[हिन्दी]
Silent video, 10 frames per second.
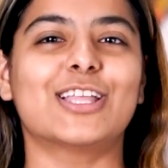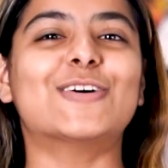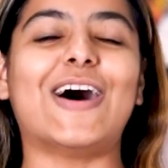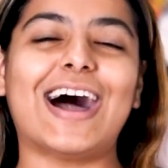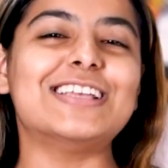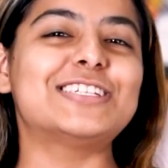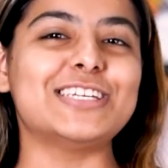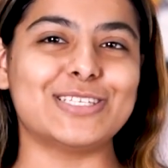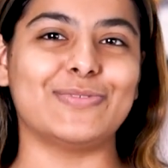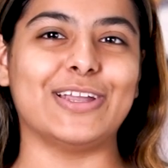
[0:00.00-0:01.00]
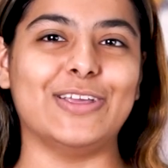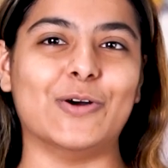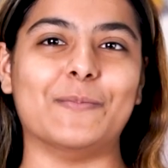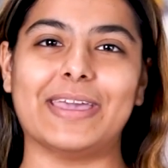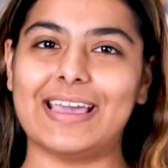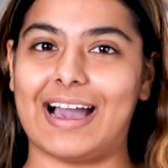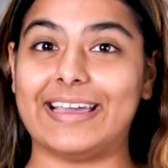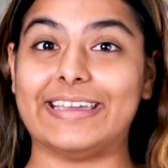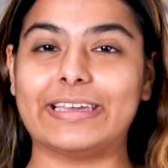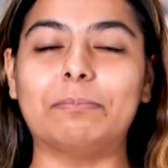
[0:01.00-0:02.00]
तो आज की इस वीडियो में
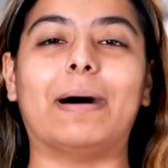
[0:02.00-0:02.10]
आइए